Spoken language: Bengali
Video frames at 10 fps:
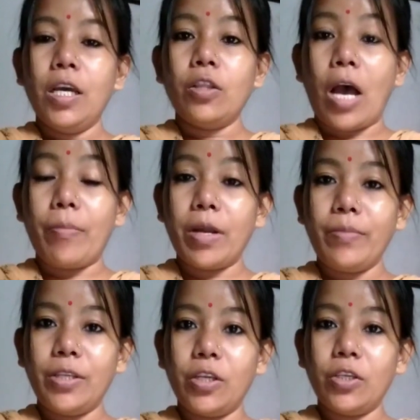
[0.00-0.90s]
তো আমার
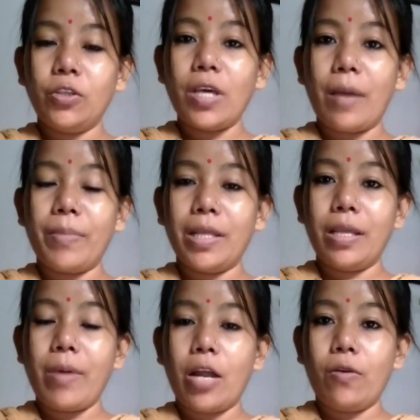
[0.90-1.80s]
ভিডিও যদি আপনাদের
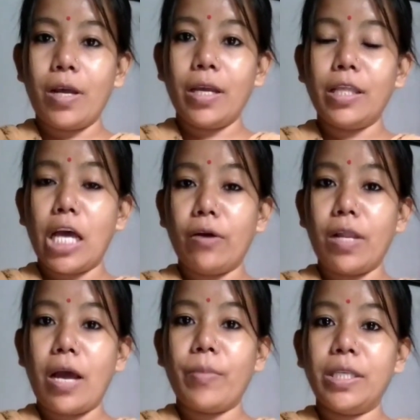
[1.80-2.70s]
ভালো লাগে তাহলে
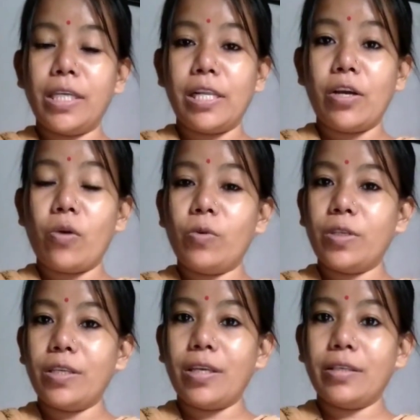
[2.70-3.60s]
আমার চ্যানেলকে
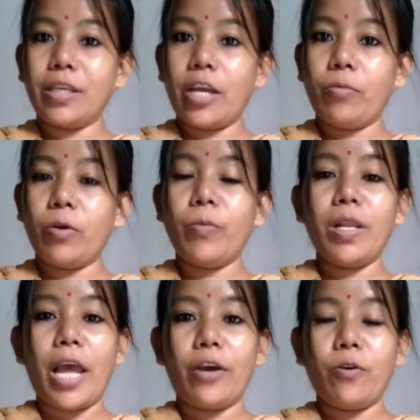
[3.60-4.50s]
অবশ্যই সাবস্ক্রাইব করবেন
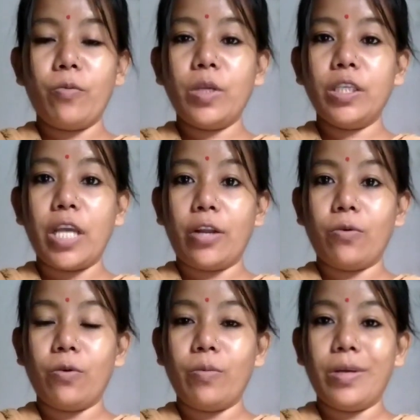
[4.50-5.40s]
লাইক করবেন শেয়ার
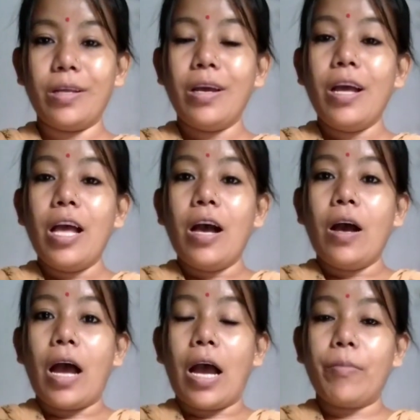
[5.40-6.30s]
করবেন
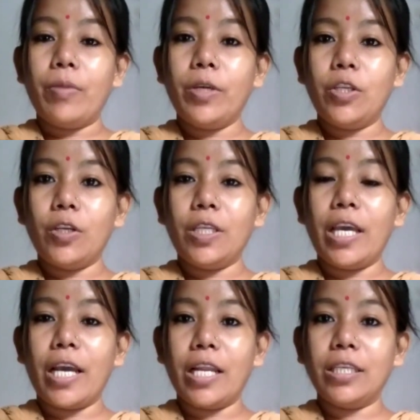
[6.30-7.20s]
আমার ভিডিওটি
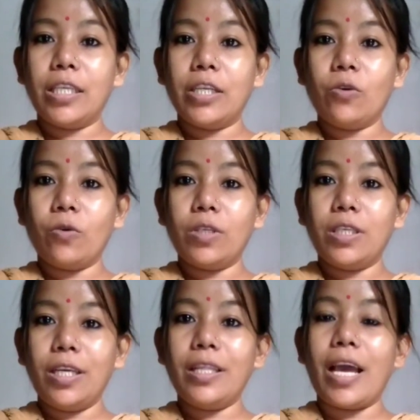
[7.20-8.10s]
এখানে শেষ
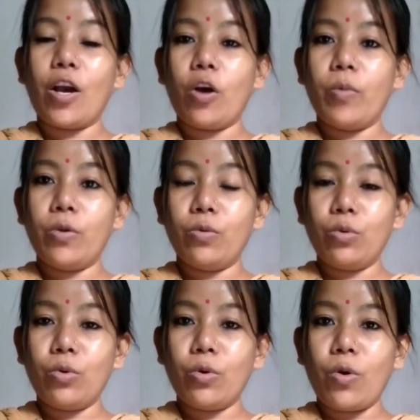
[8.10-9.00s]
করছি দেখা হবে
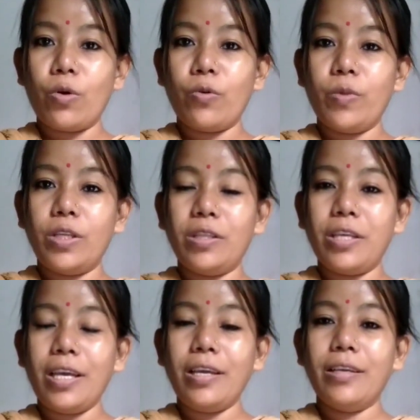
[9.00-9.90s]
নতুন কোনো অন্য
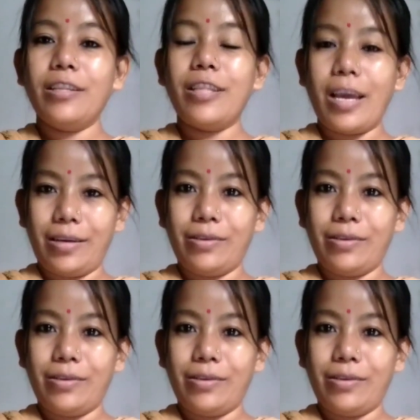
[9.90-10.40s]
ভিডিওতে থ্যাংক